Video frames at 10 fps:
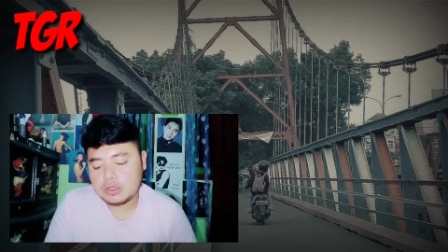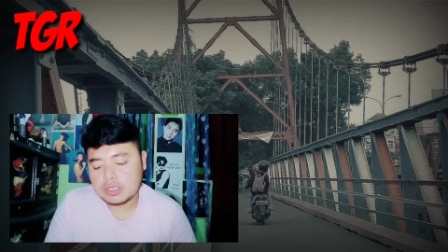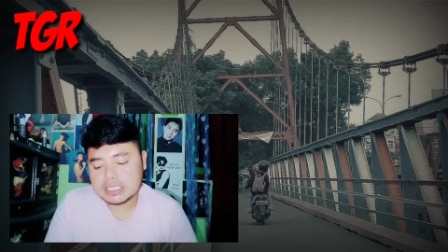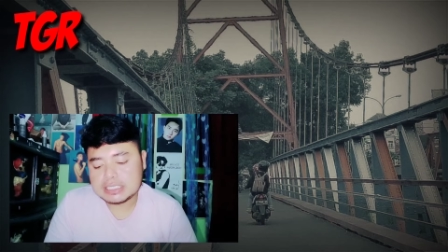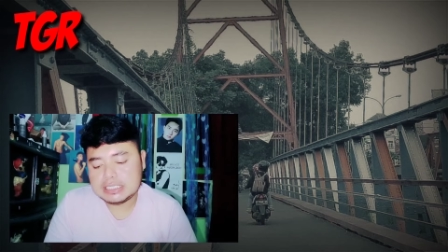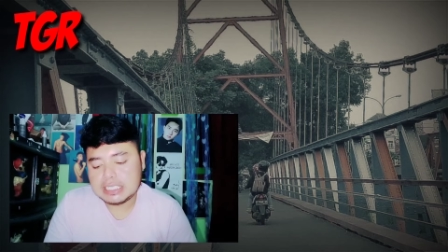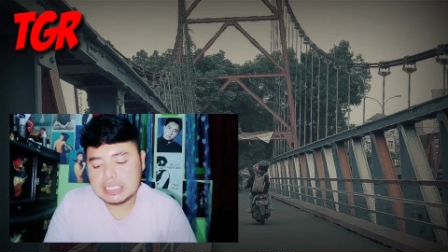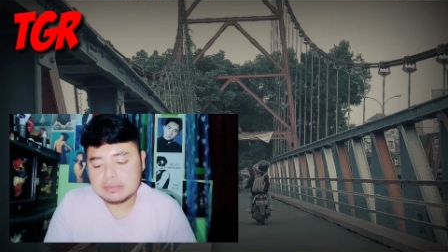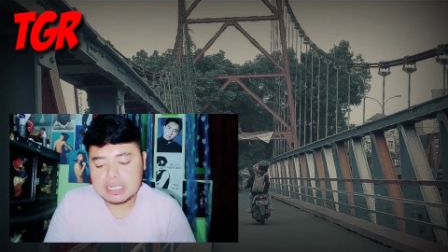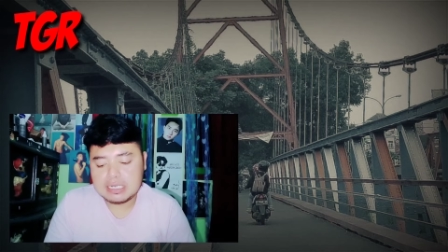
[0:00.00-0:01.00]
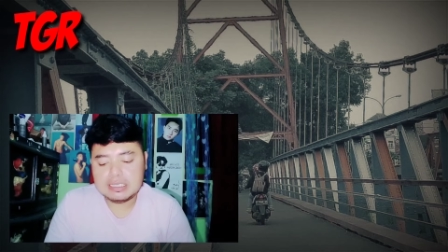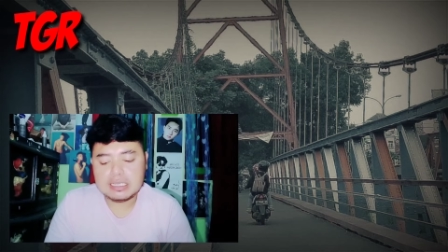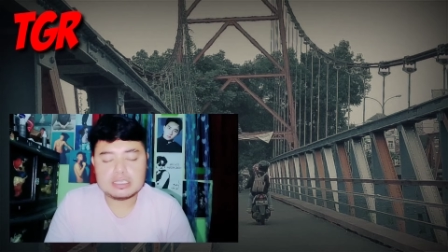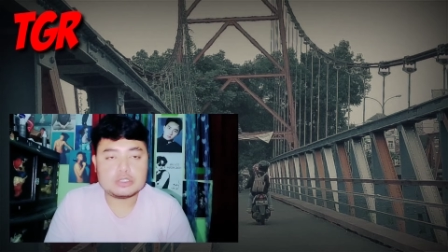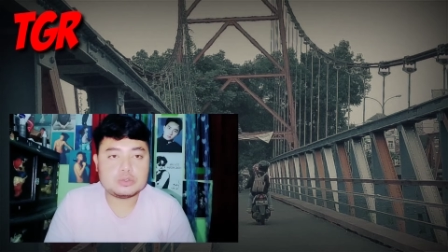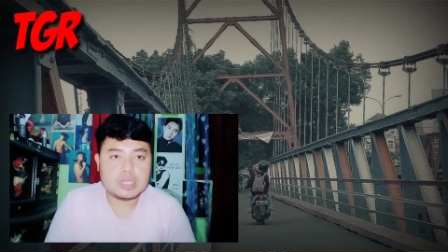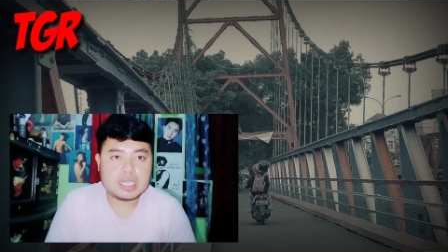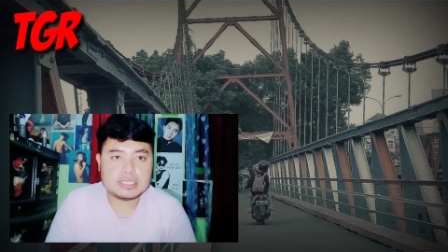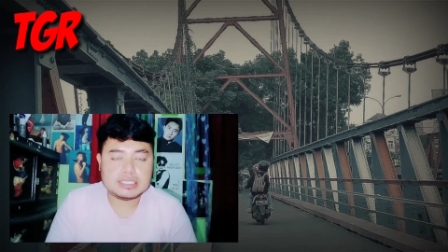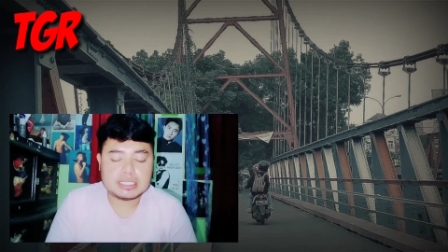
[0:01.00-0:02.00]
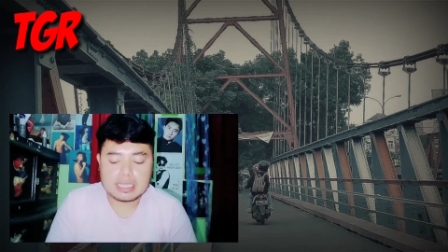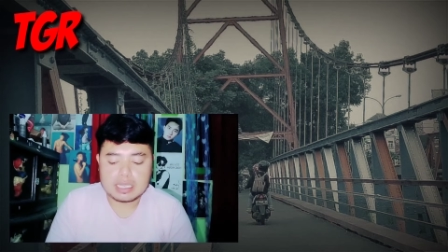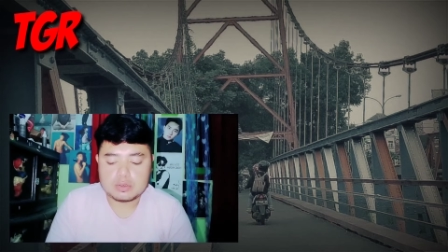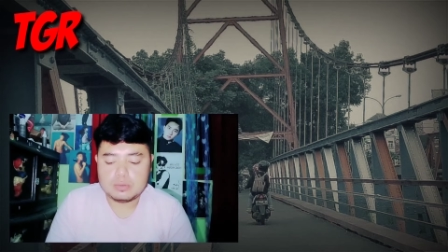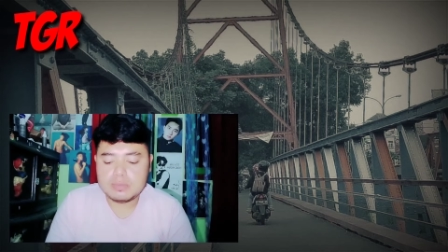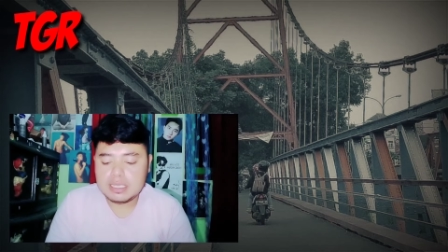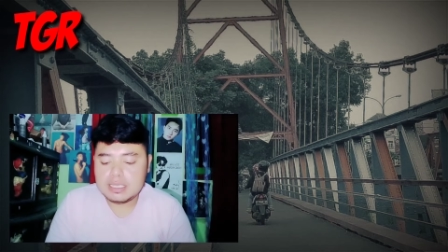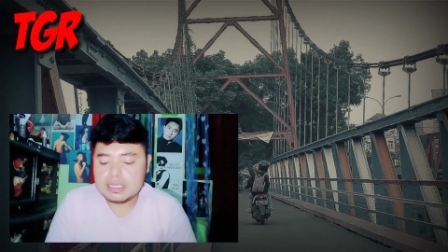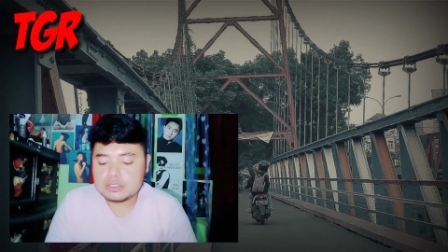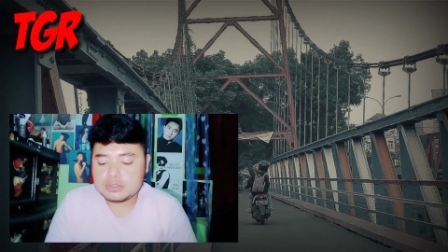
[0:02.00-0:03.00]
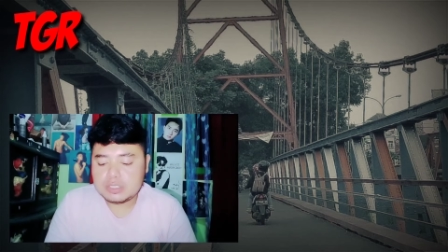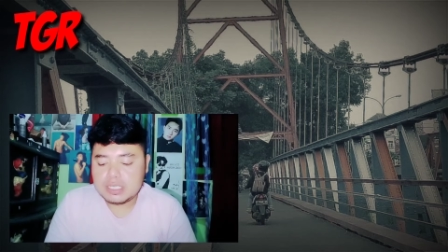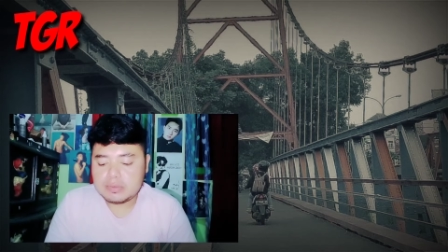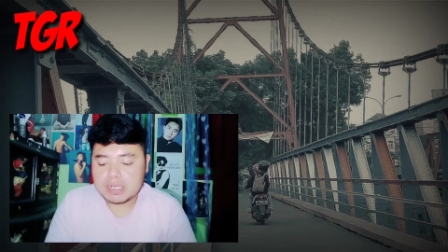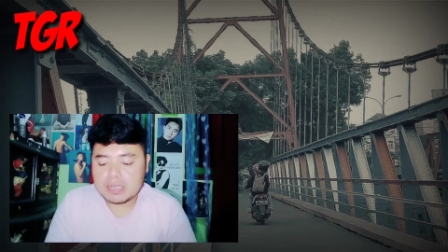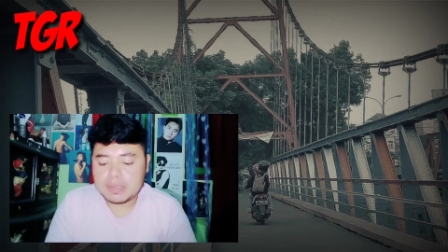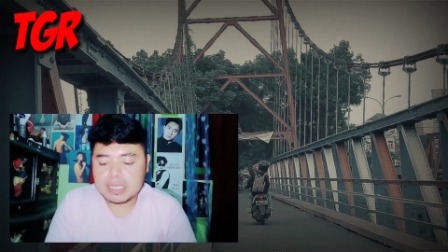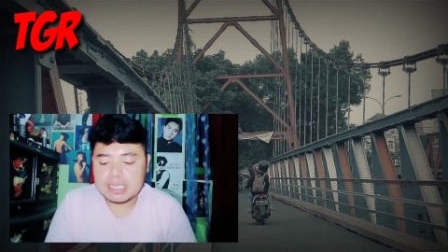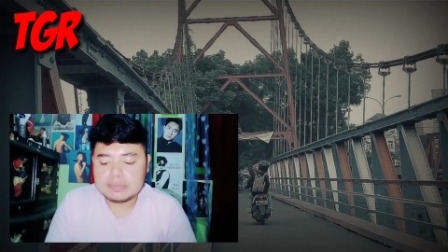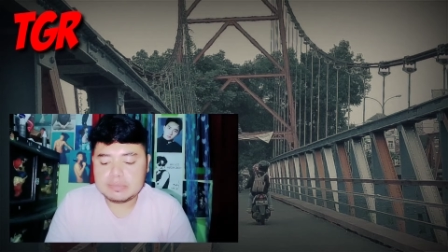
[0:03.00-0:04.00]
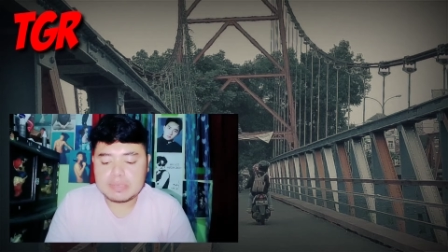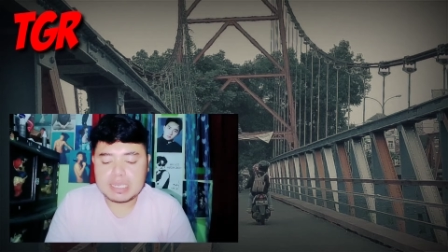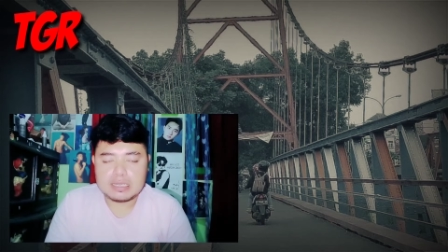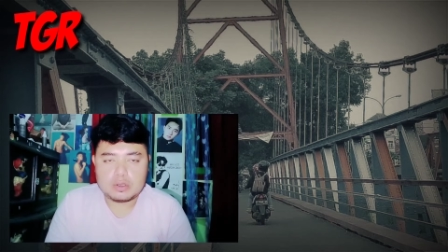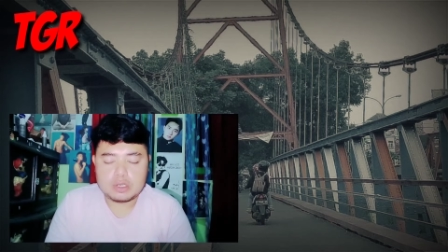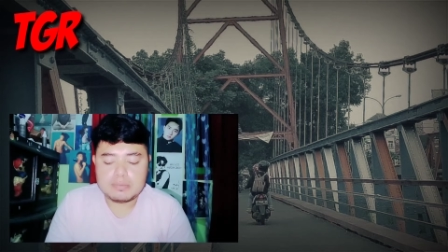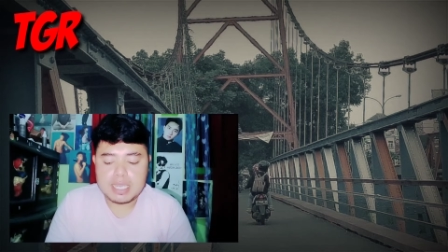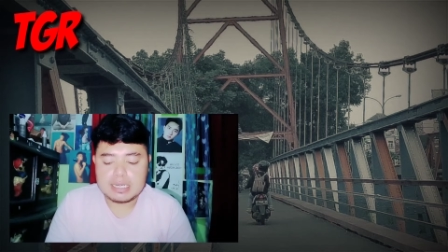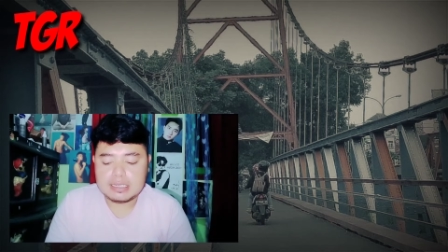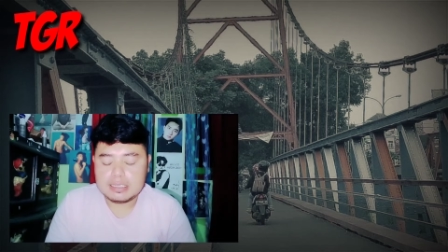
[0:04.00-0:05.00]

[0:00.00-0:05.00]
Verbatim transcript: lokasinya yang berada di atas sungai Citarum sudah beberapa kali memakan korban.